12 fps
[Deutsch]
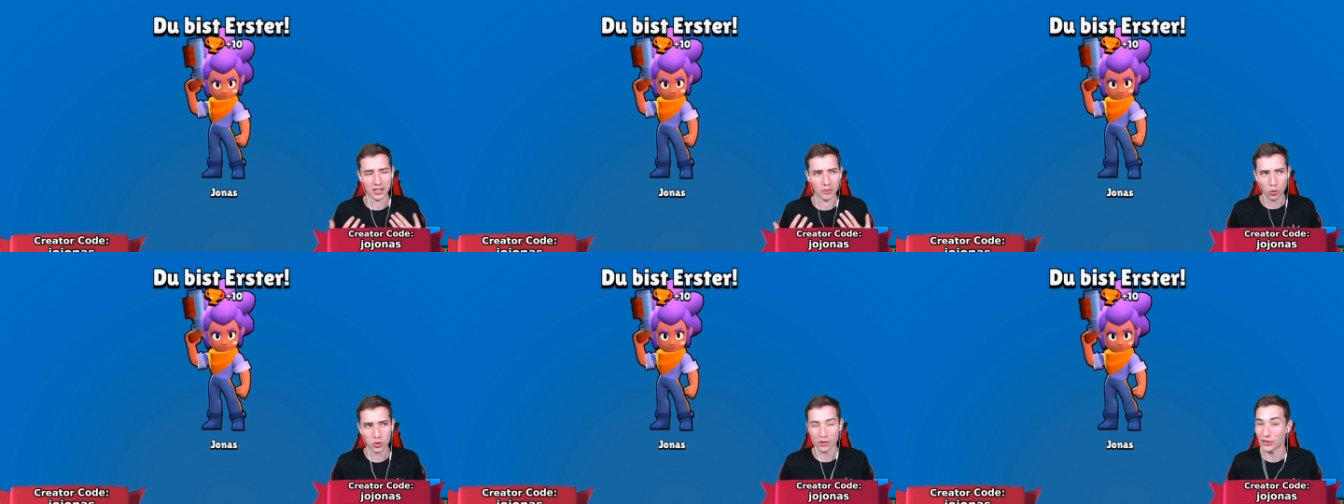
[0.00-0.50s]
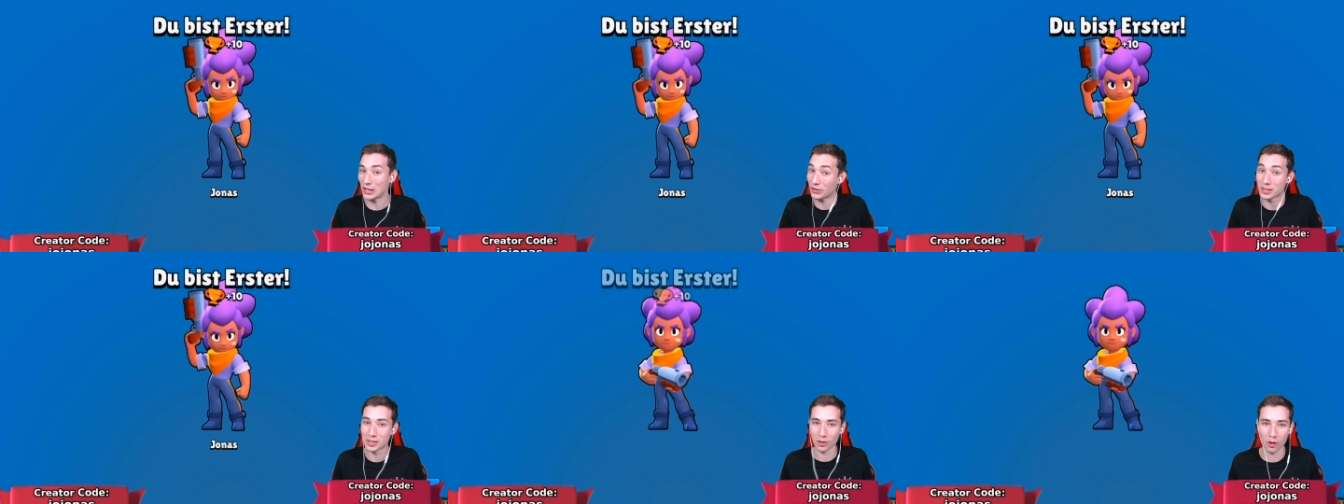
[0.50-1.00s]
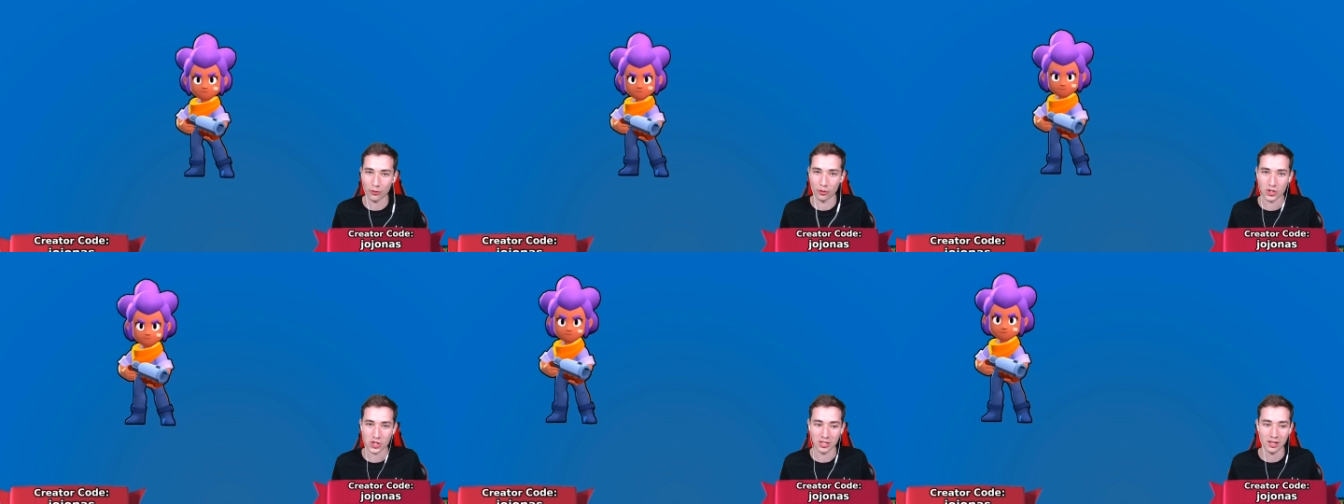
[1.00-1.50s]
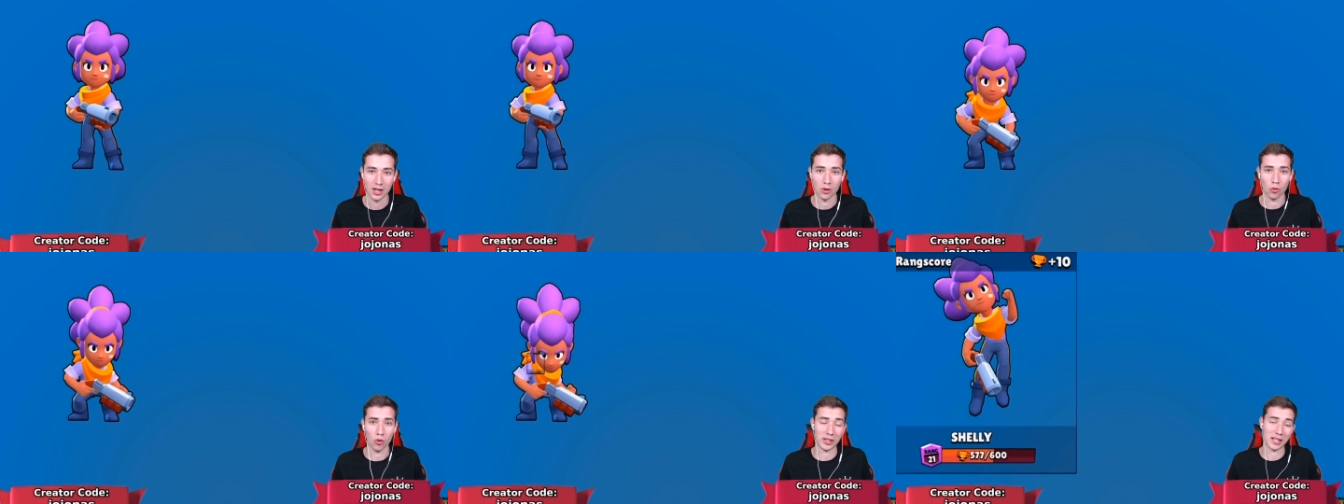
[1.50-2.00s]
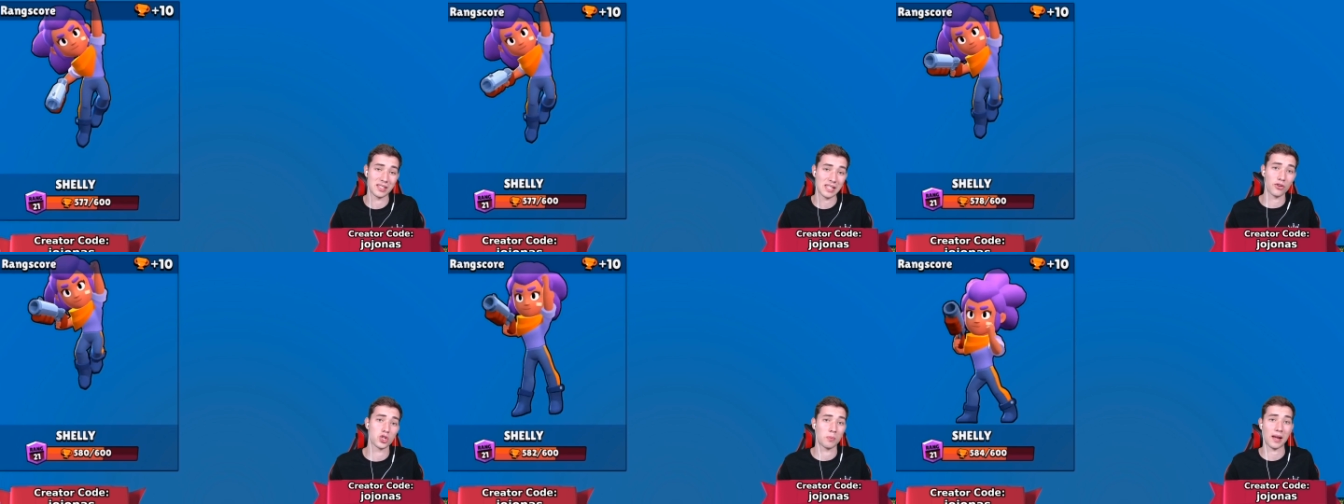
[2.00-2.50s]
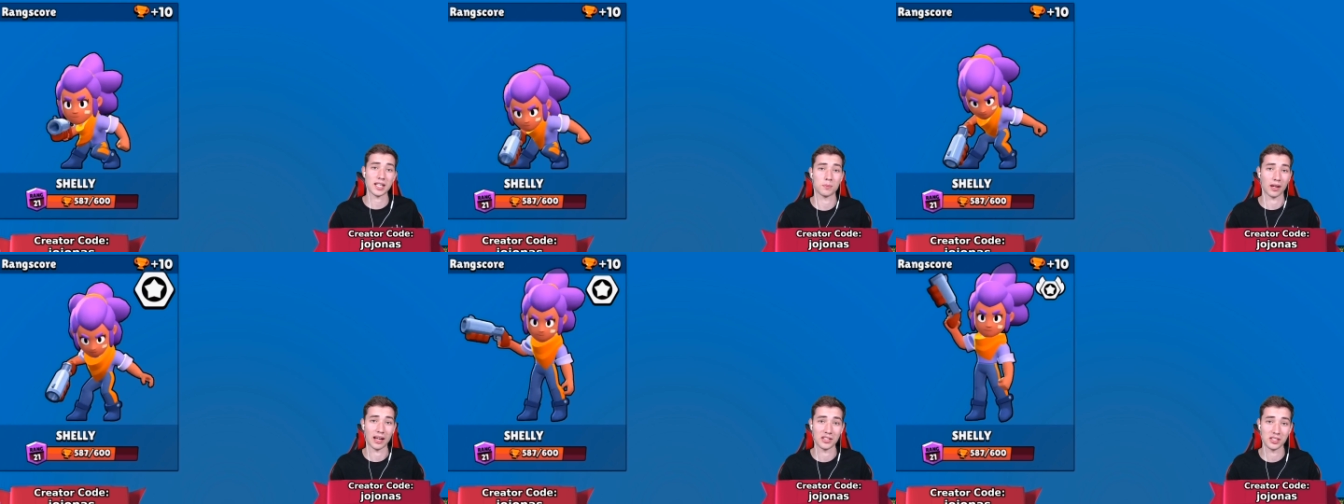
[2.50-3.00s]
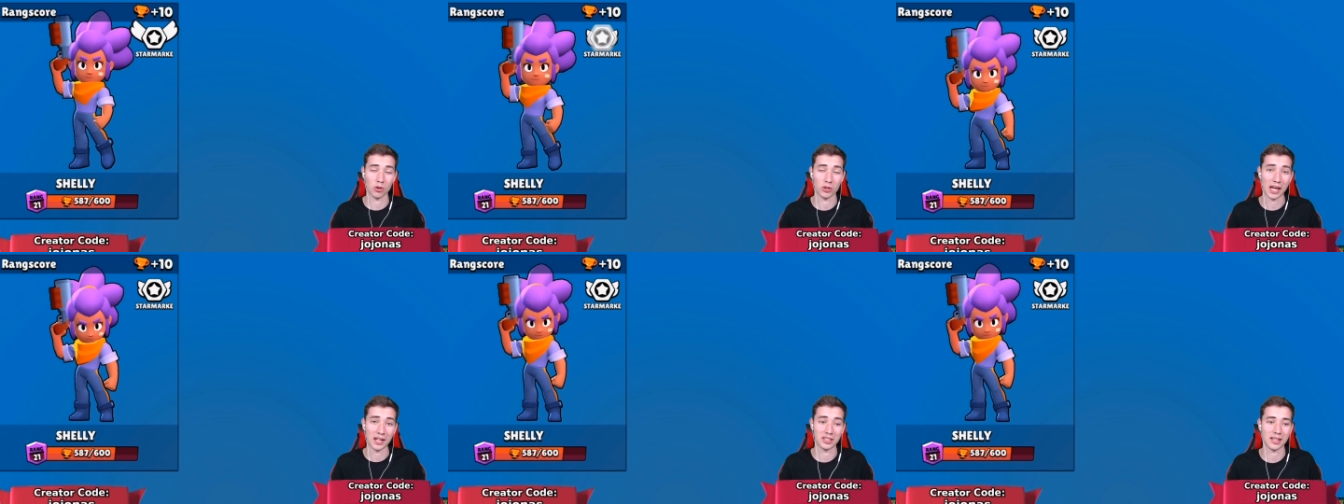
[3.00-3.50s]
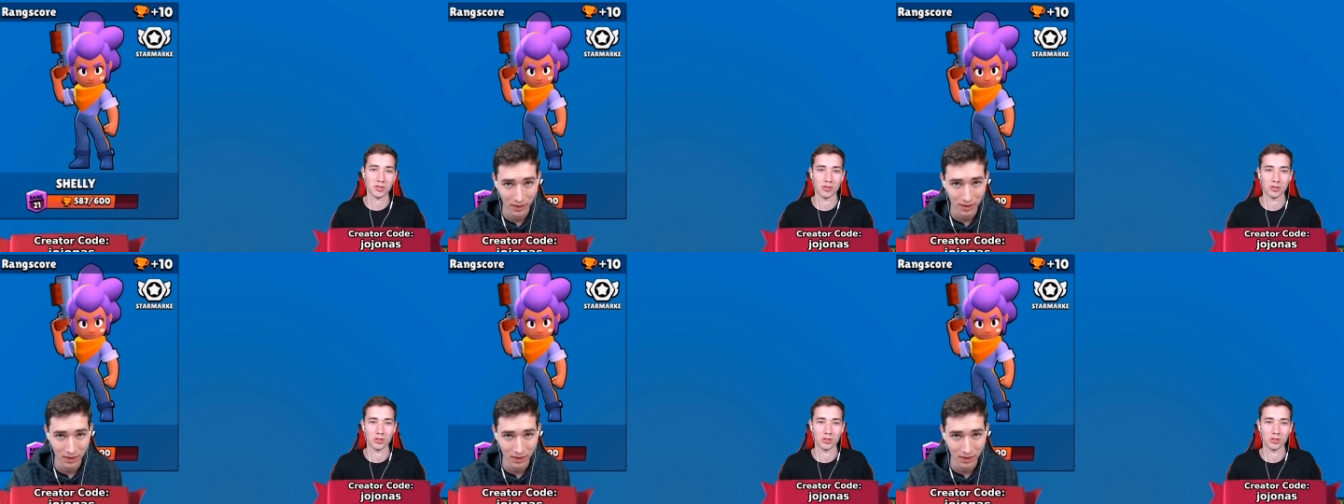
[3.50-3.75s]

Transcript: den Modus auf jeden Fall zurückwünschen und mir da sehr viel Spaß bereitet. Auch gerne dazu